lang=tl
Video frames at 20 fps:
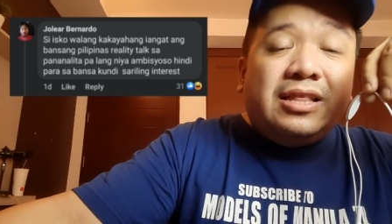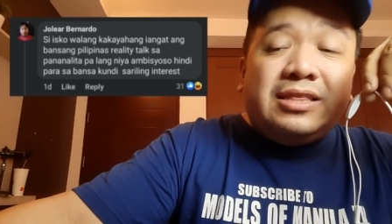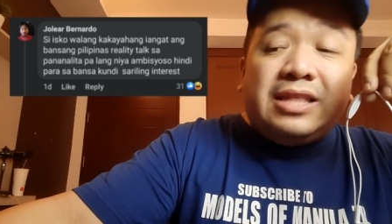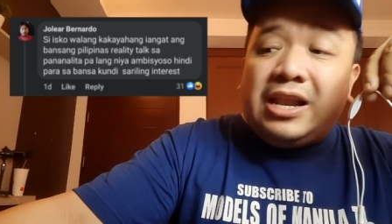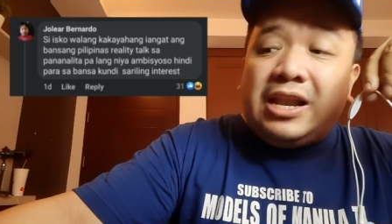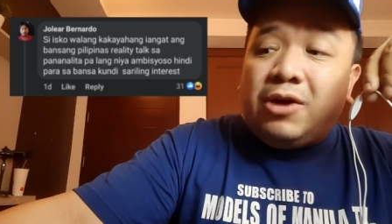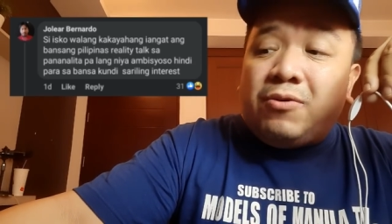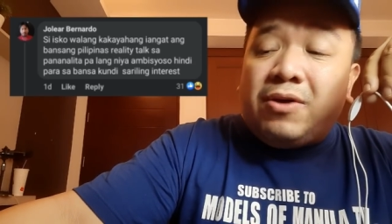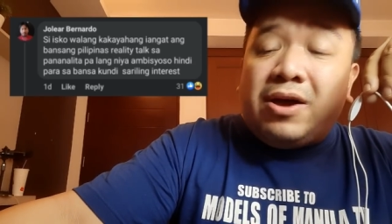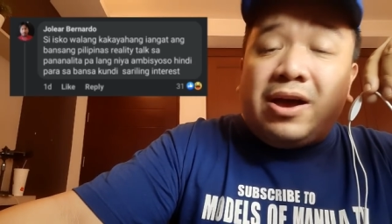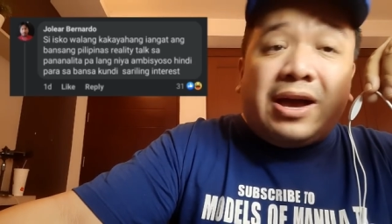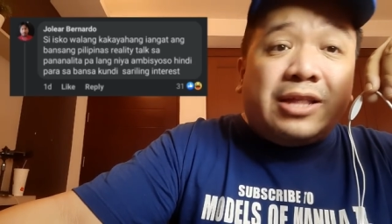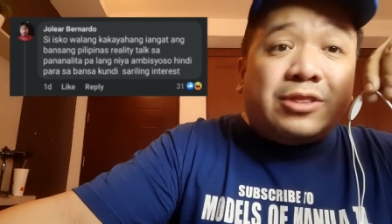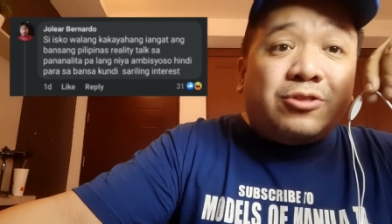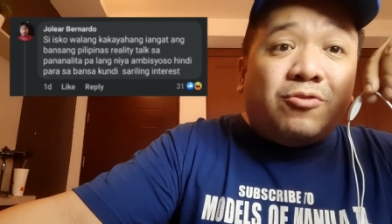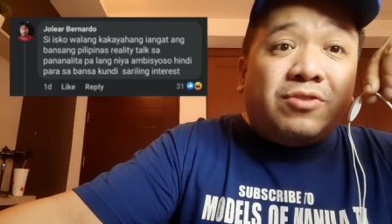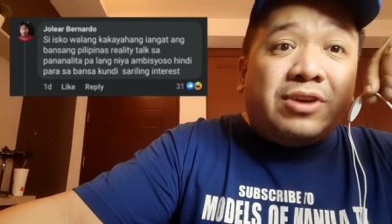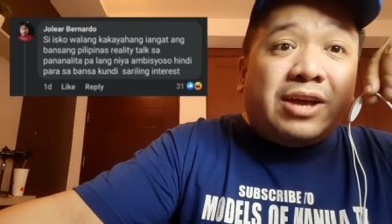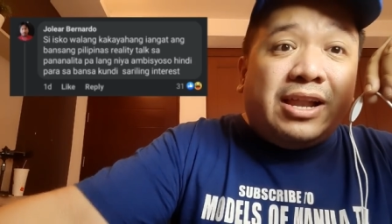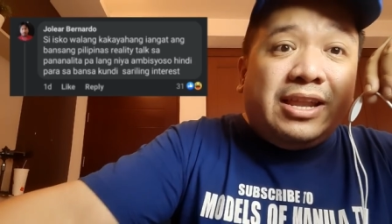dalawang
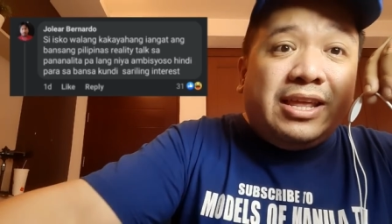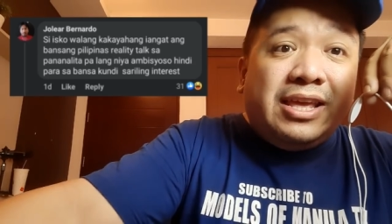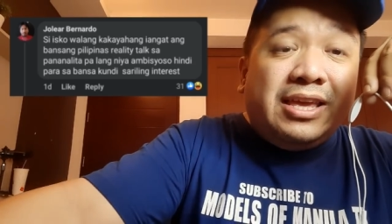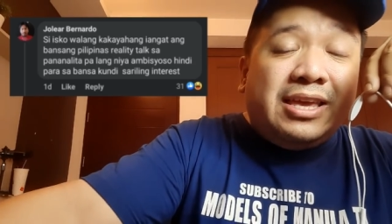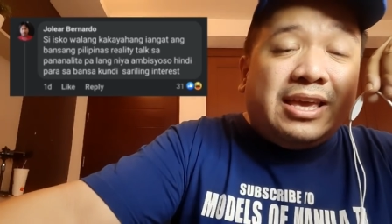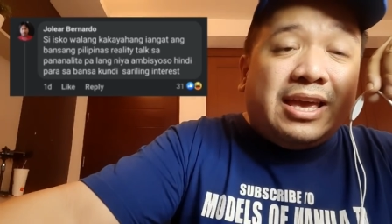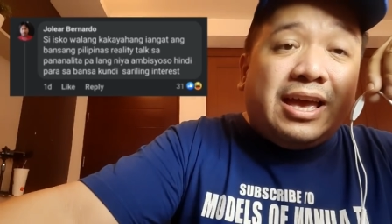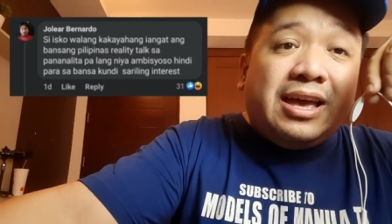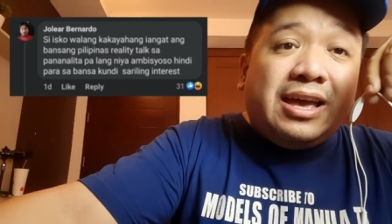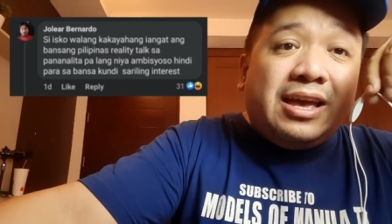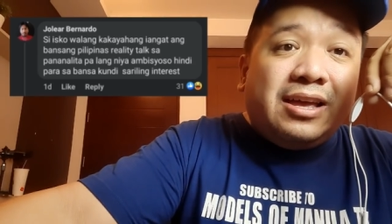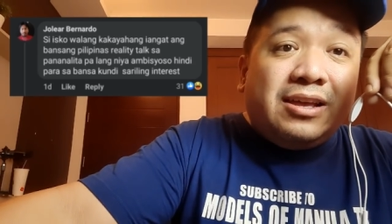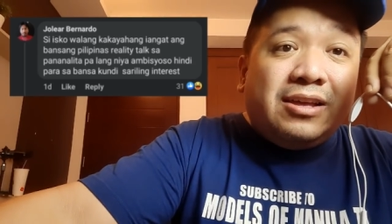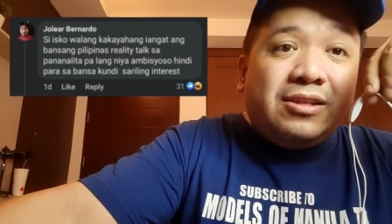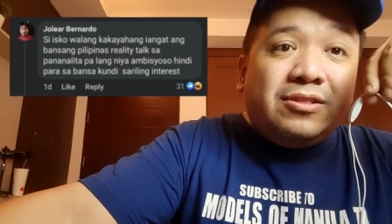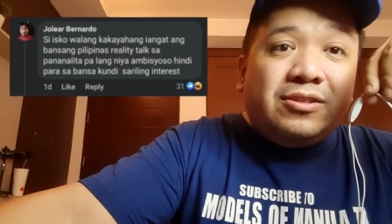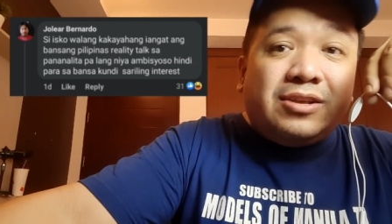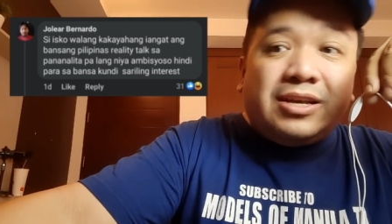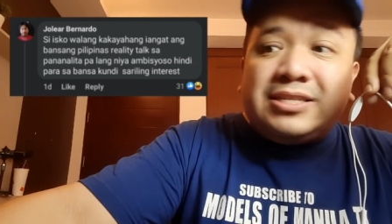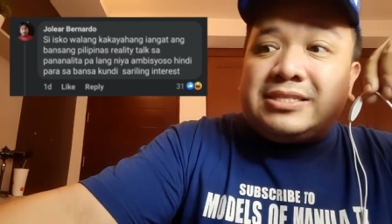katunggali niya,
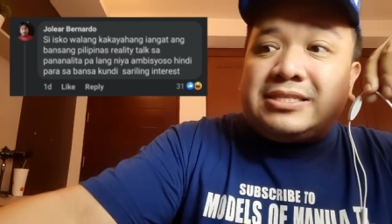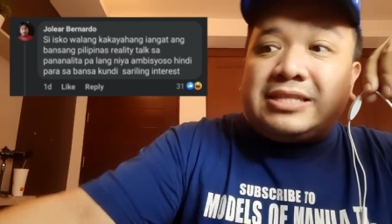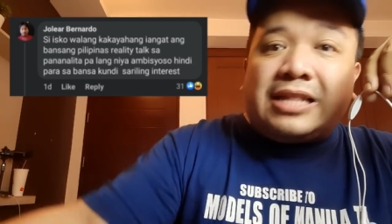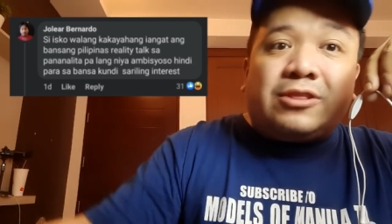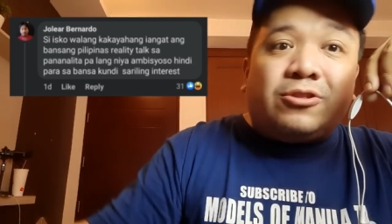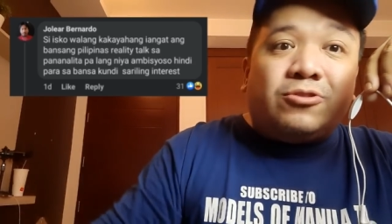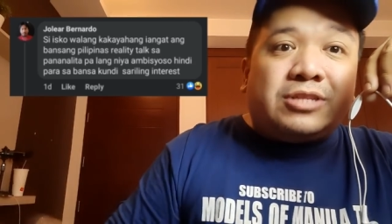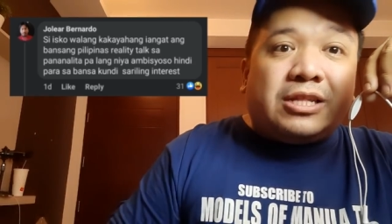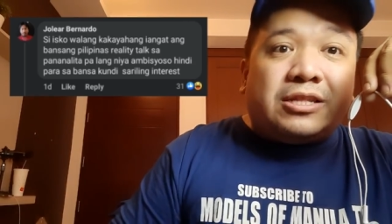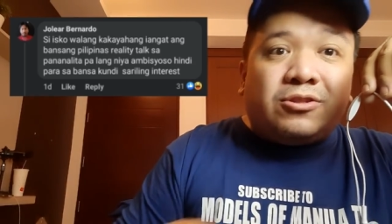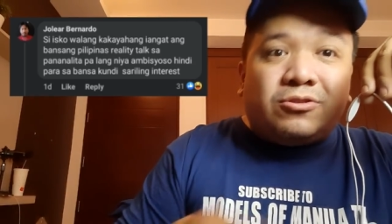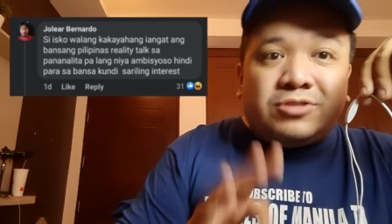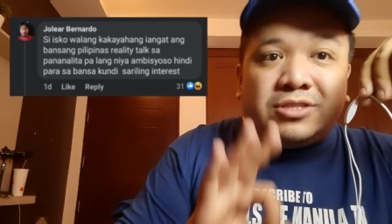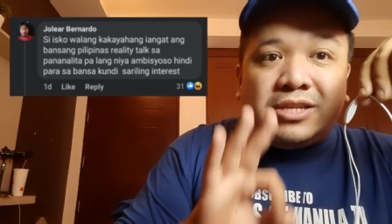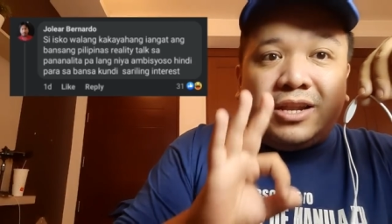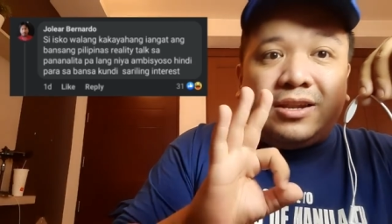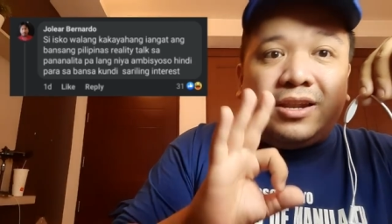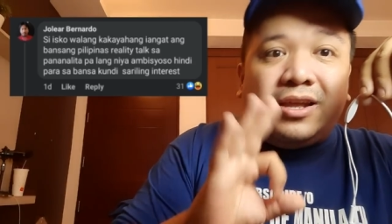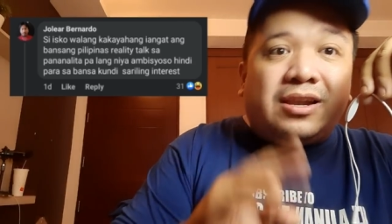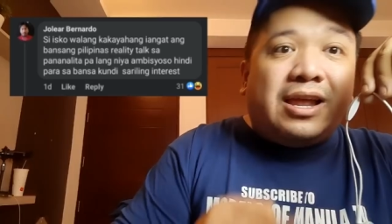tatlo-tatlo
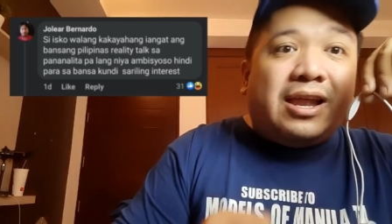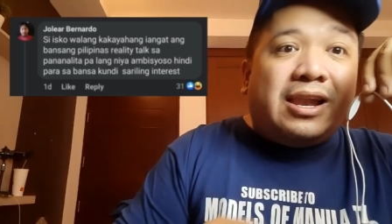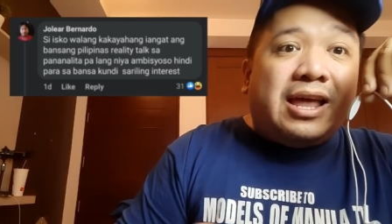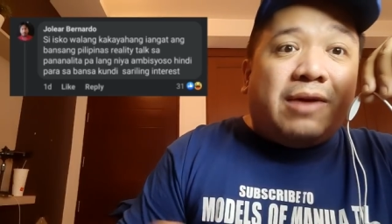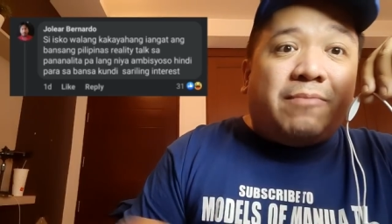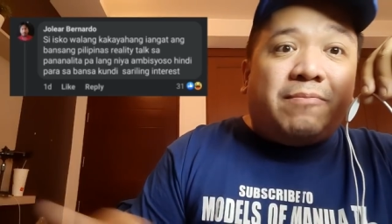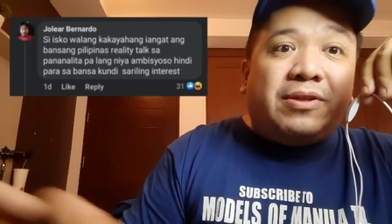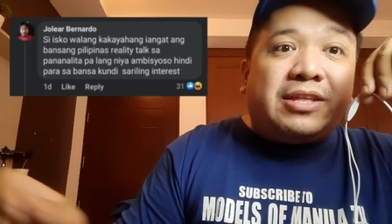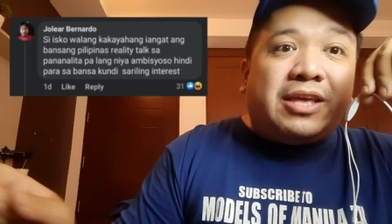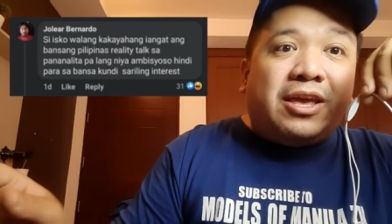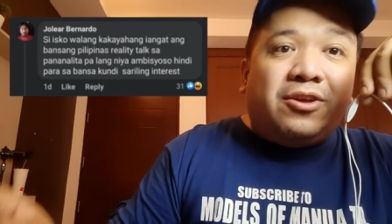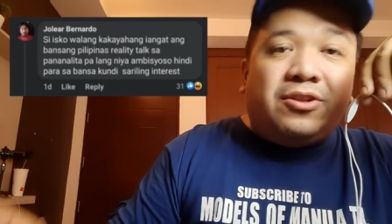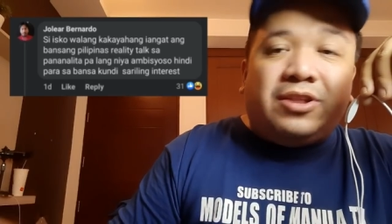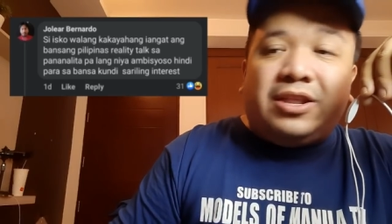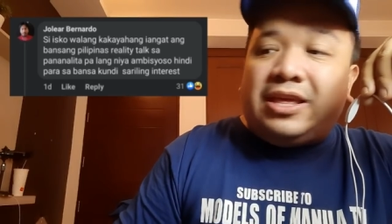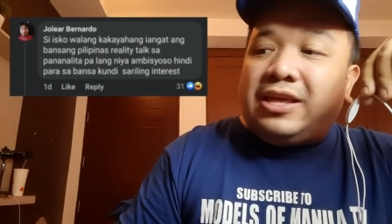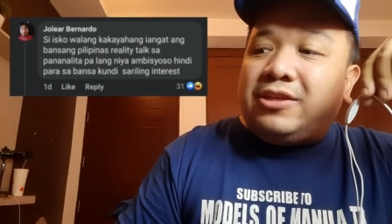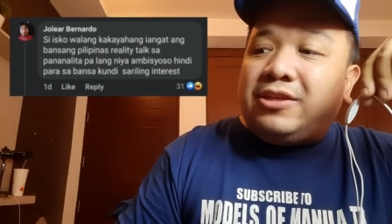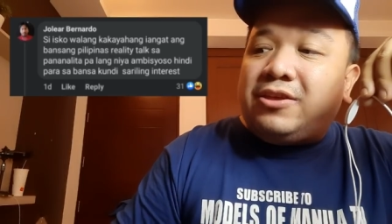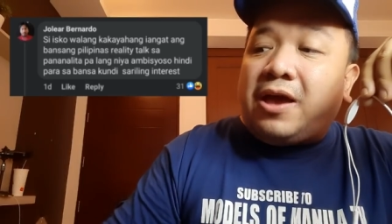silang naglalaban ngayon
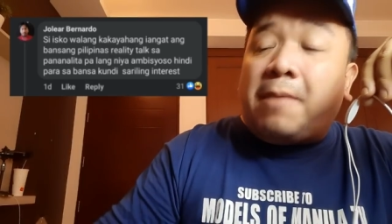eh.